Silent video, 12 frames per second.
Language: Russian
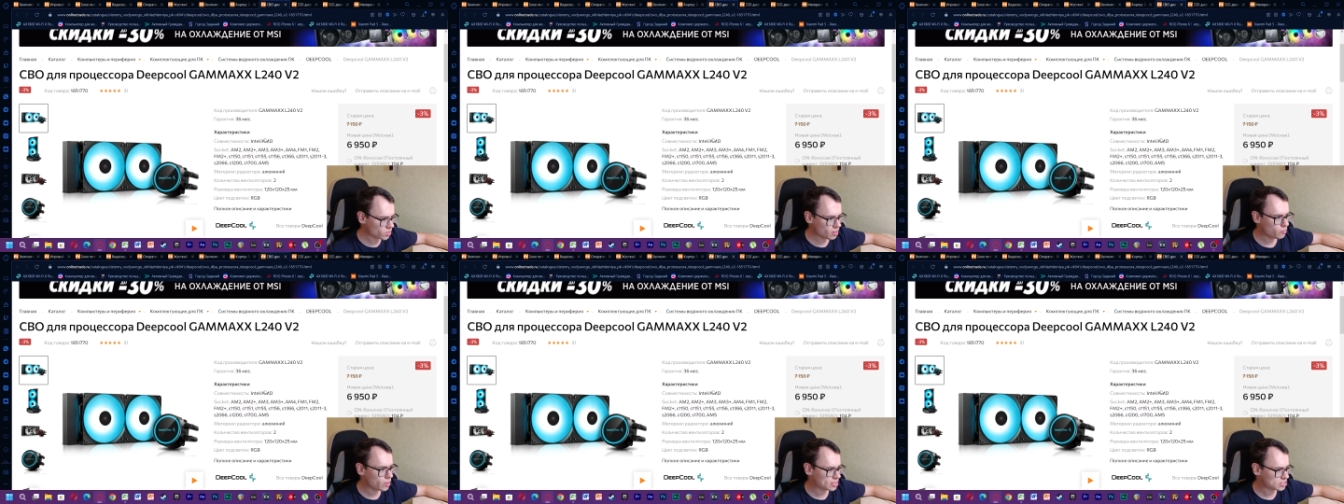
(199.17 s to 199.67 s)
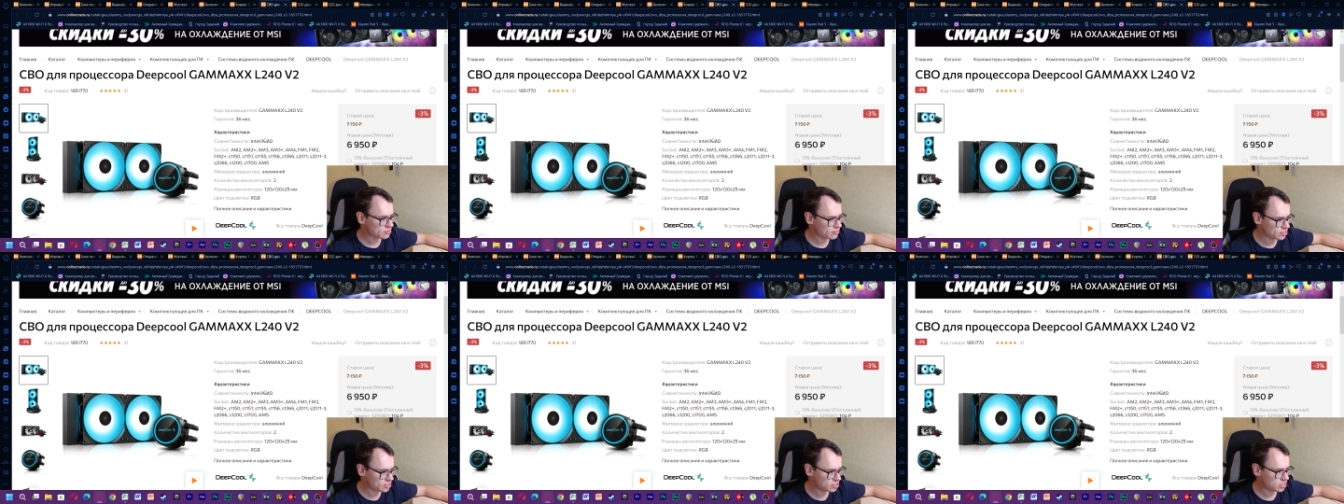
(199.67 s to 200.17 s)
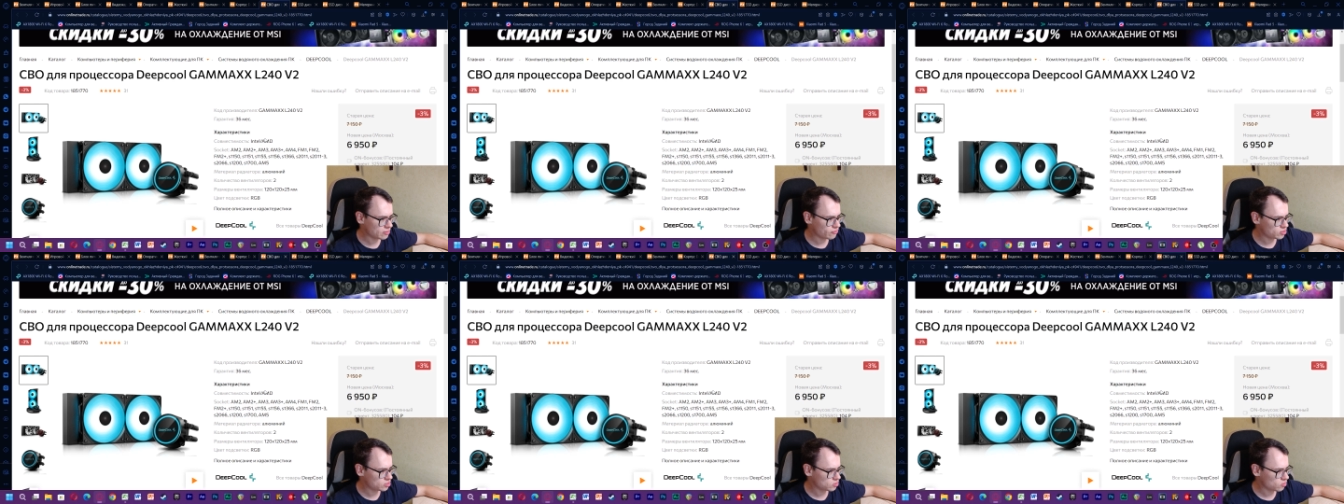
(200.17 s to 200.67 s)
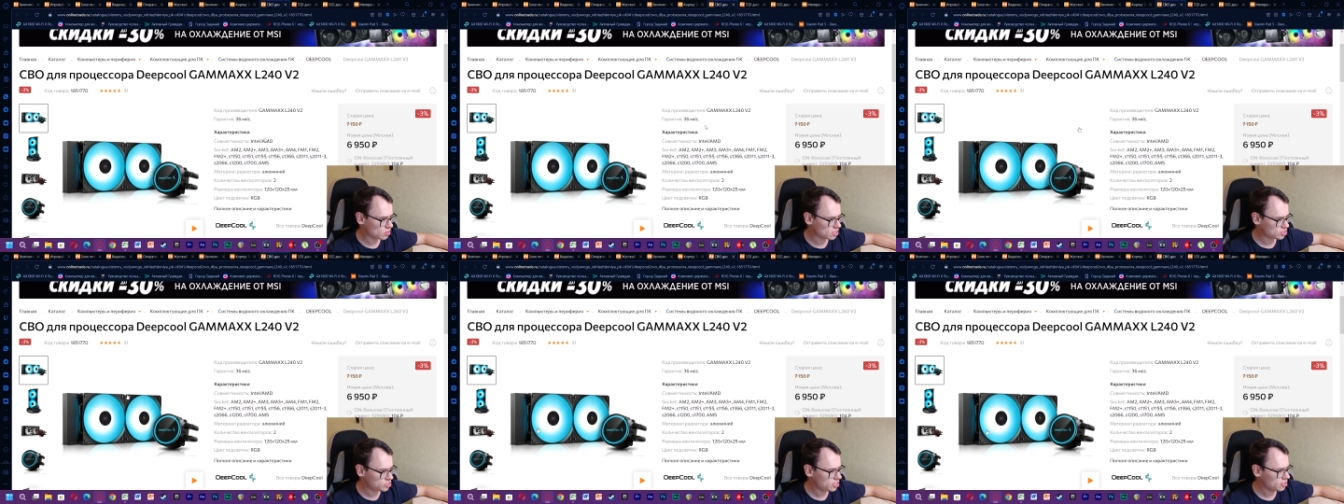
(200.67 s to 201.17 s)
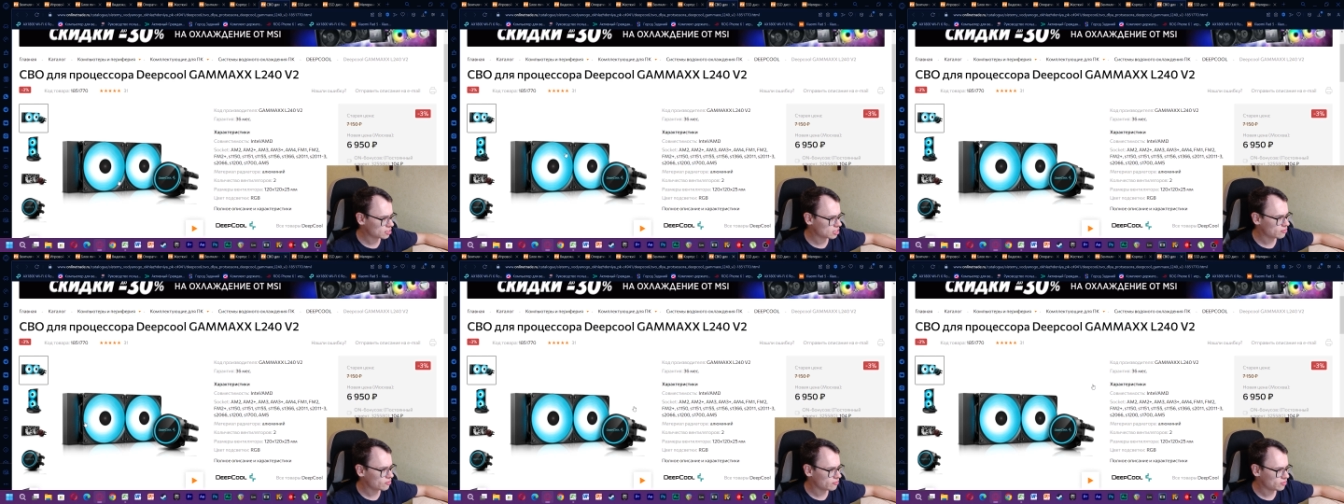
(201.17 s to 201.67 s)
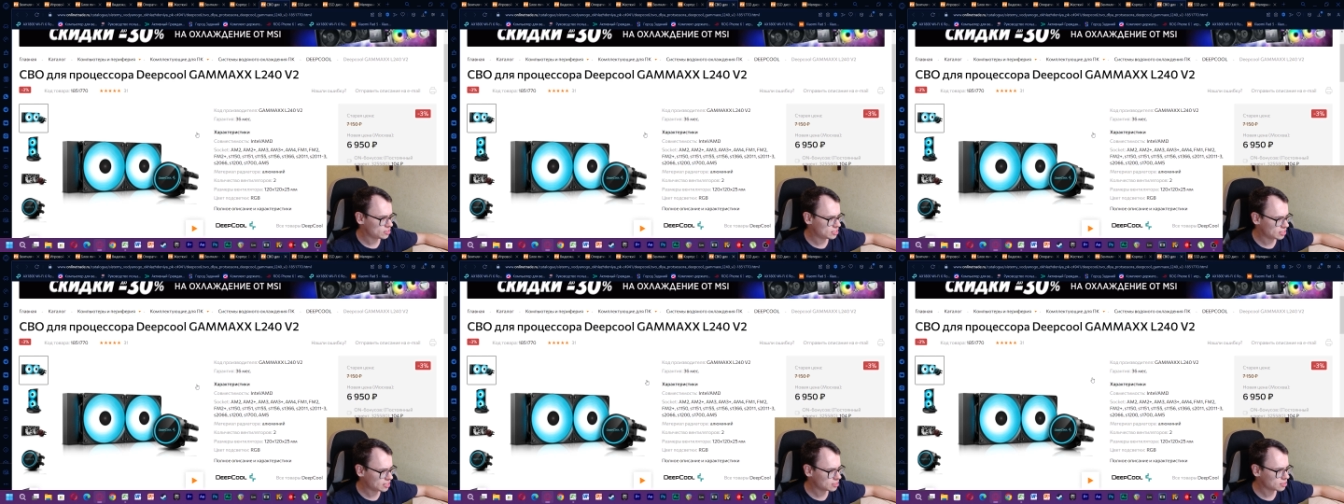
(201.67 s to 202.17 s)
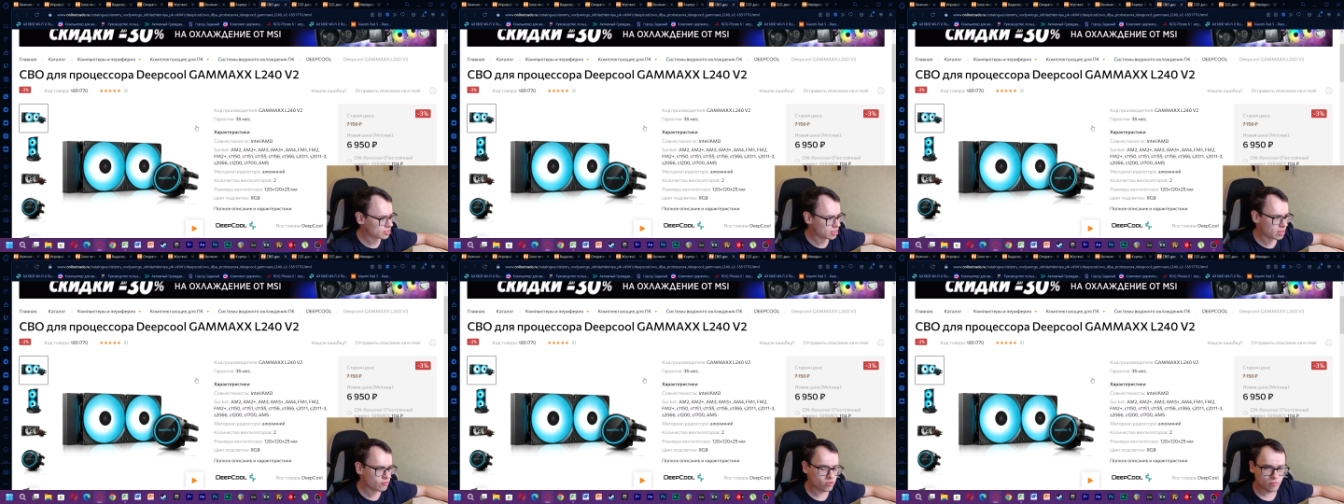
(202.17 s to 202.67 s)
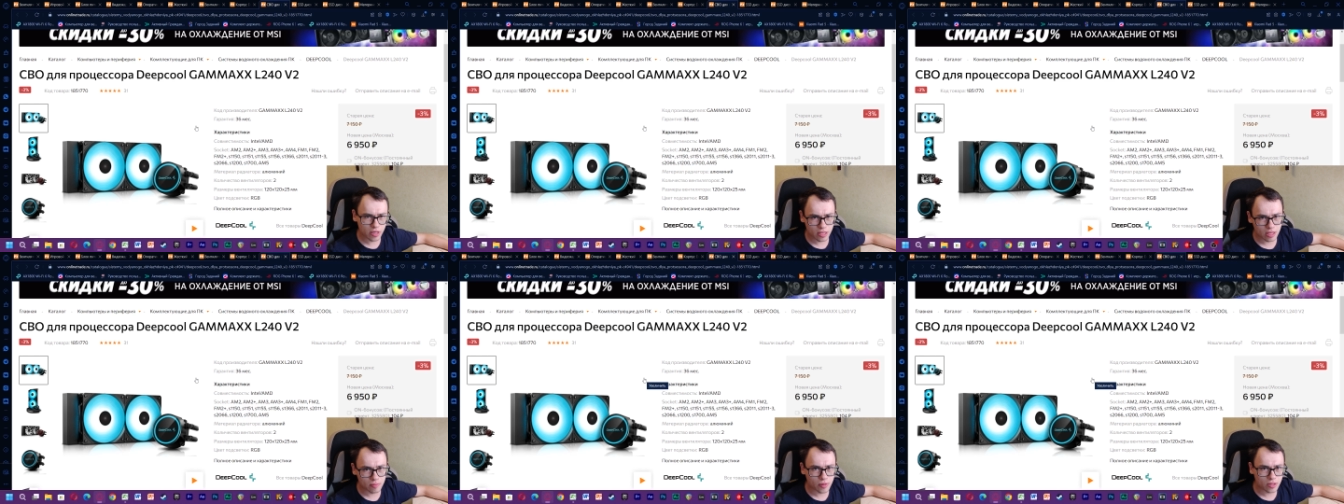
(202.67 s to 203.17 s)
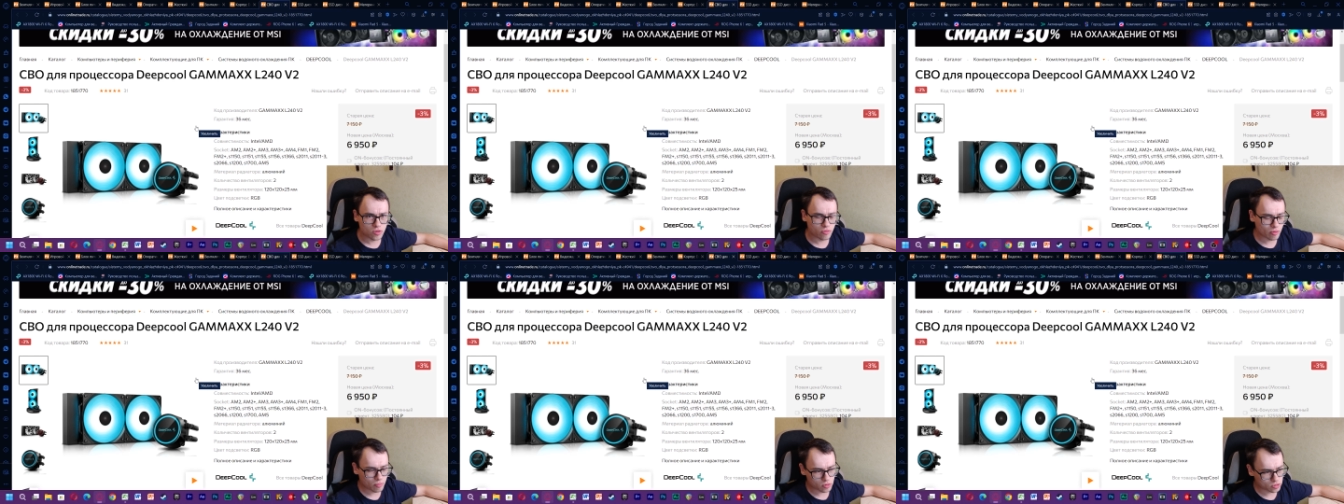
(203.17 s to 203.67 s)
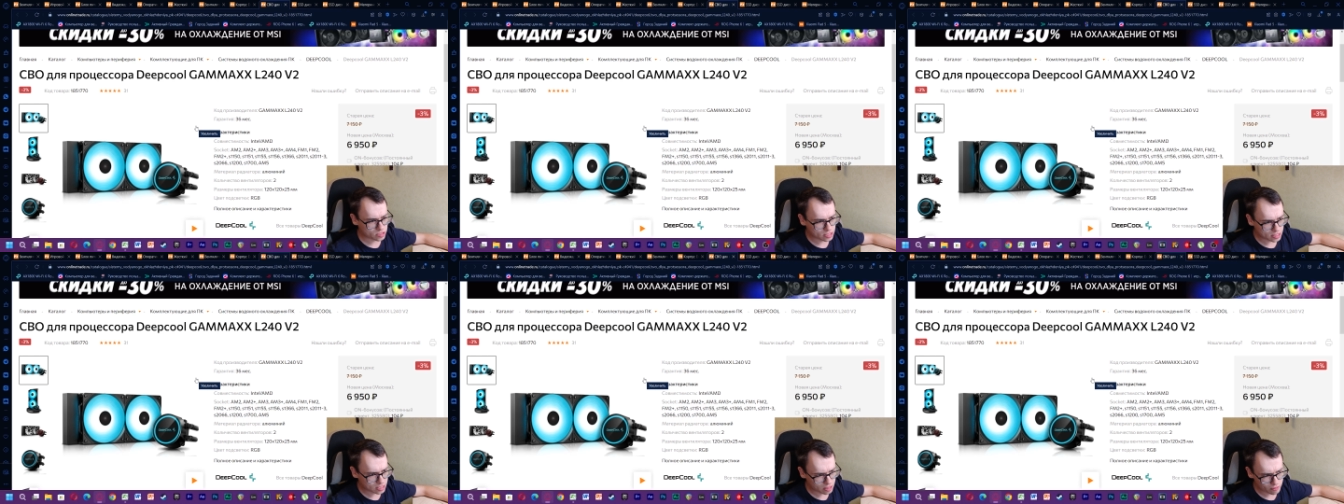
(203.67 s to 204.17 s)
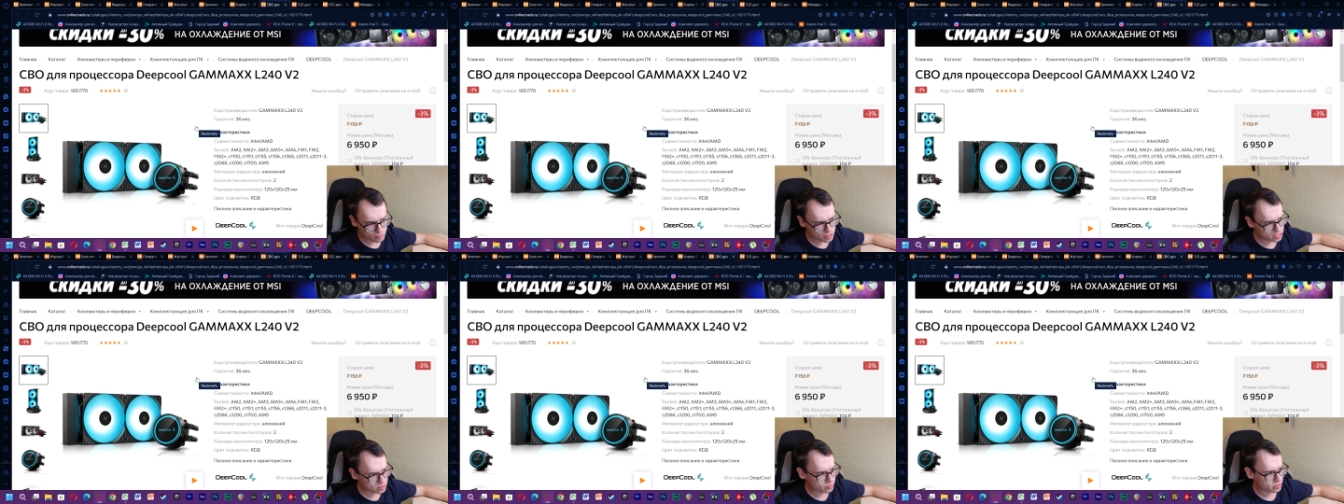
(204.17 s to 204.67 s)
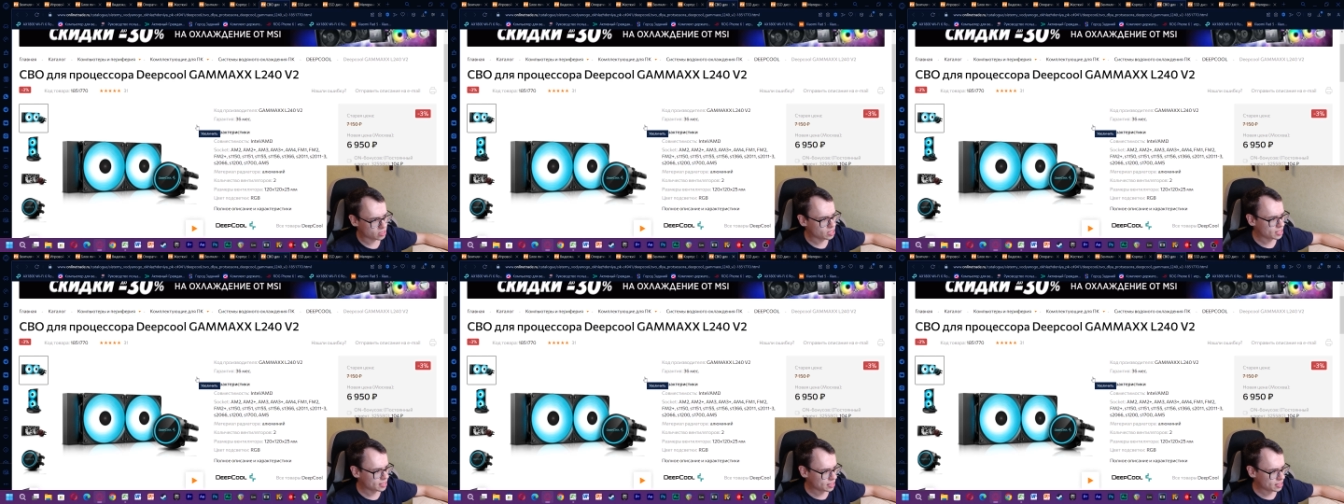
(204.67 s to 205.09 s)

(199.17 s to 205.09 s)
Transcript: базовая система водяного охлаждения на два вентилятора. Я его менять под новый просто не стал. В принципе,